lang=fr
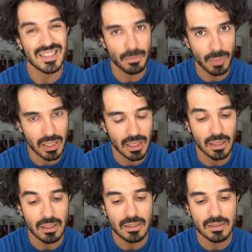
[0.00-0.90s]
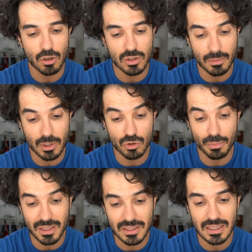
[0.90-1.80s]
C'est pas le cas, ça ressemble à du
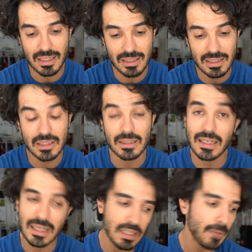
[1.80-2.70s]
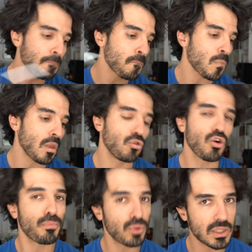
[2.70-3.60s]
plastique lisse gris.
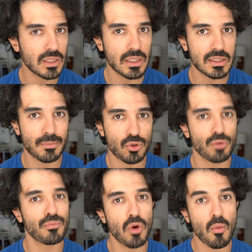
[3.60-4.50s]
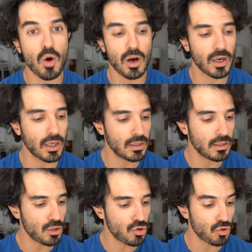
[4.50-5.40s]
Donc petite déception pour moi en
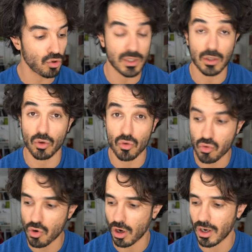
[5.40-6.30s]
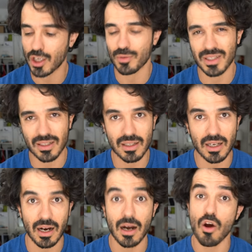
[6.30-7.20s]
réalité sur cette couleur-là. Je m'attendais
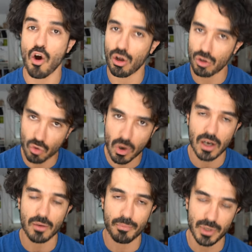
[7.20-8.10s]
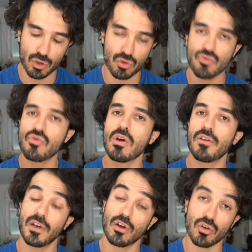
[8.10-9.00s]
à un noir péchu,
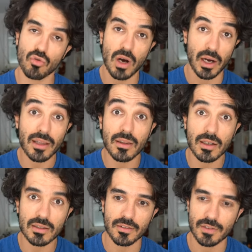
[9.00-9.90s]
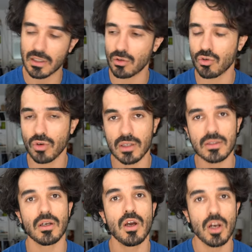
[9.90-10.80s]
enfin un noir intense en fait en
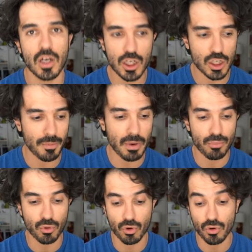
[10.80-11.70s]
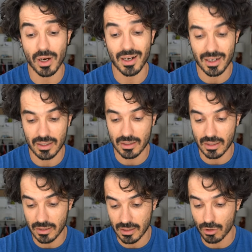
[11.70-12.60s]
l'occurrence, légèrement poreux. En
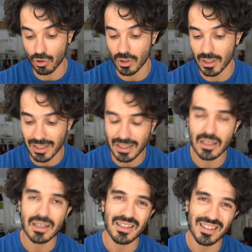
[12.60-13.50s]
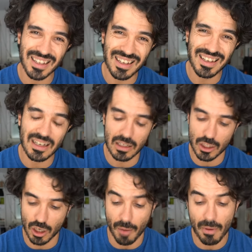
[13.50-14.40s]
réalité c'est un gris très
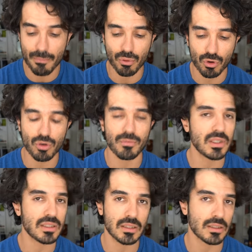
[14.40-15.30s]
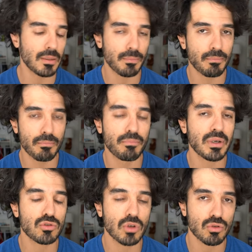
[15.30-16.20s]
légèrement pour eux, mais c'est
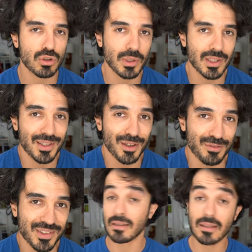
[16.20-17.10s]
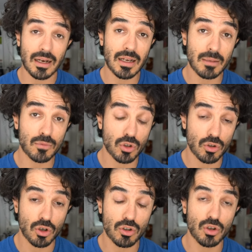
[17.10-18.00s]
pas ce à quoi je m'attendais en fait. Dans la gamme
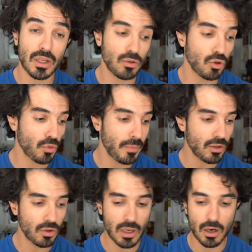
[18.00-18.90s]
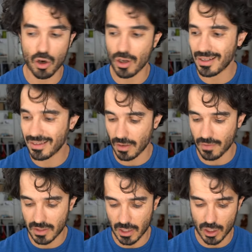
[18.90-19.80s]
God, on a donc maintenant un
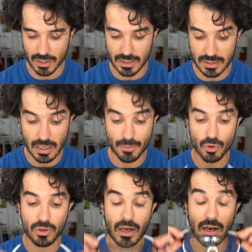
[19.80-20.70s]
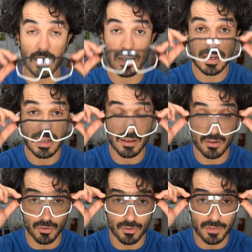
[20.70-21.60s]
interfaçage assez simple. On a les
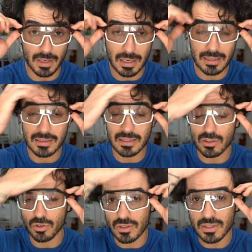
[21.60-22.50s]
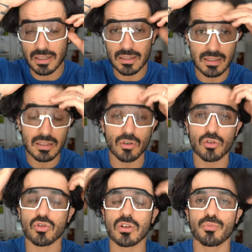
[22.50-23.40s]
euh, VLANs qui sont celles-ci,
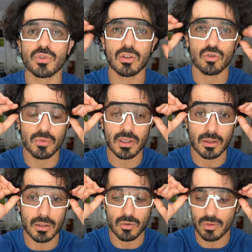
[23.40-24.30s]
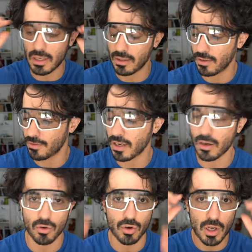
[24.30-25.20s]
donc j'aurais peut-être dû mettre des, lunettes, des
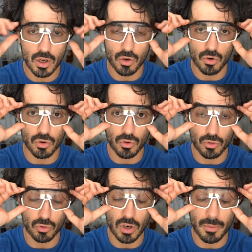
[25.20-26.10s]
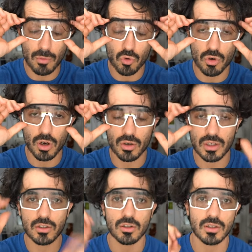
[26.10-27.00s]
verres euh, de la même couleur que
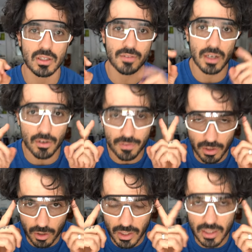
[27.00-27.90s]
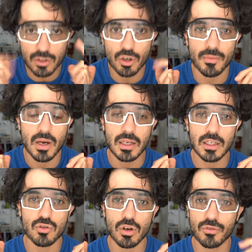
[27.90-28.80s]
les autres, des verres Fire Iridium,
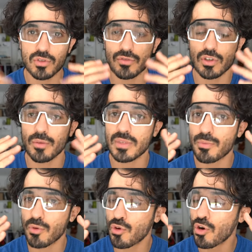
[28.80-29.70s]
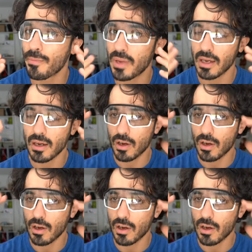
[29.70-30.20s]
histoire que vous y voyez un petit peu mieux, mais